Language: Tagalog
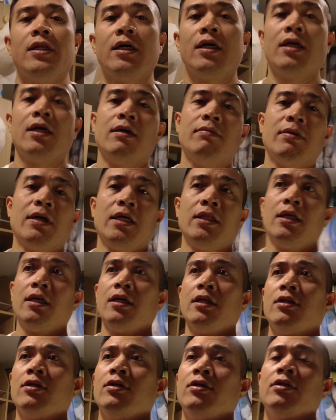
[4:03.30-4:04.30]
na kaya
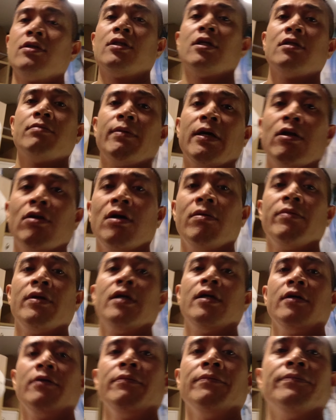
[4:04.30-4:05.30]
maganda rito. Tapos meron
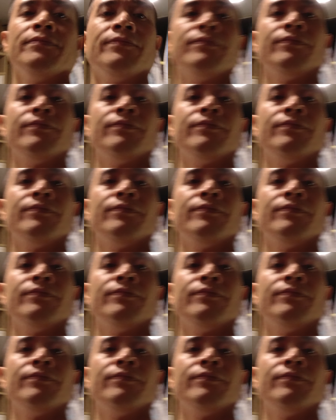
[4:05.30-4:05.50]
kaming